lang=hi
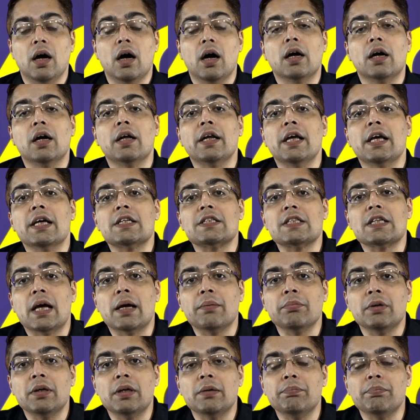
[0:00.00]
अगर
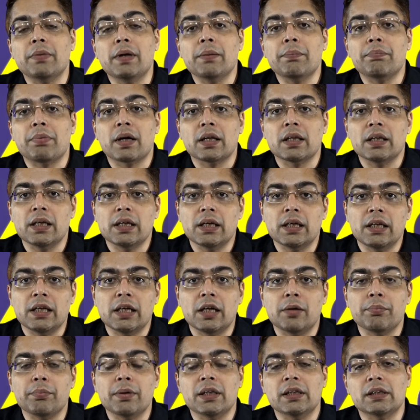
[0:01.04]
एग्ज़ाम में पढ़ने के लिए
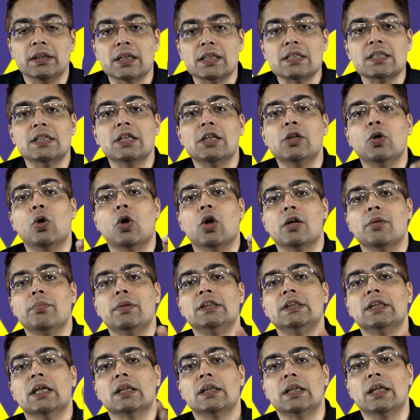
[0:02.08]
हमें दस दिन और
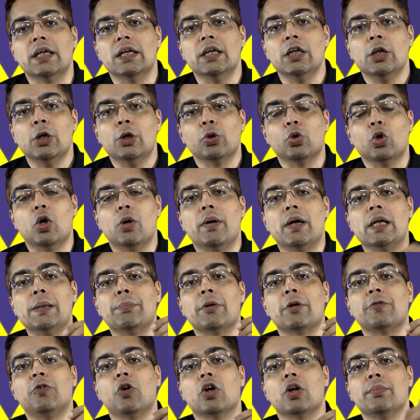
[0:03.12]
मिल जाते तो हमारी
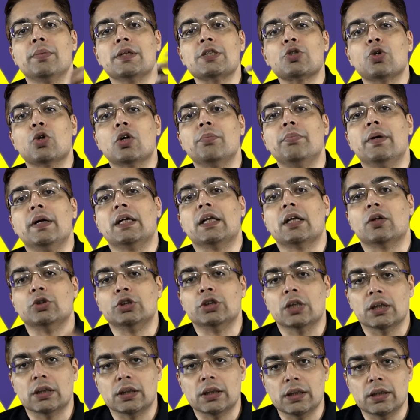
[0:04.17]
परफॉर्मेंस और बेटर हो
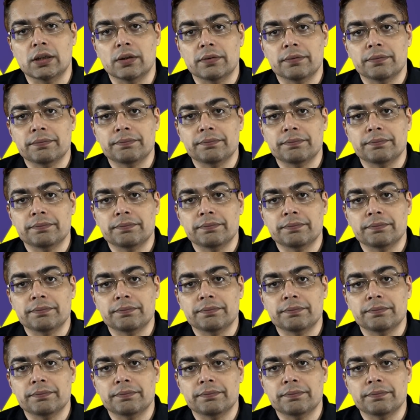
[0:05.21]
जाती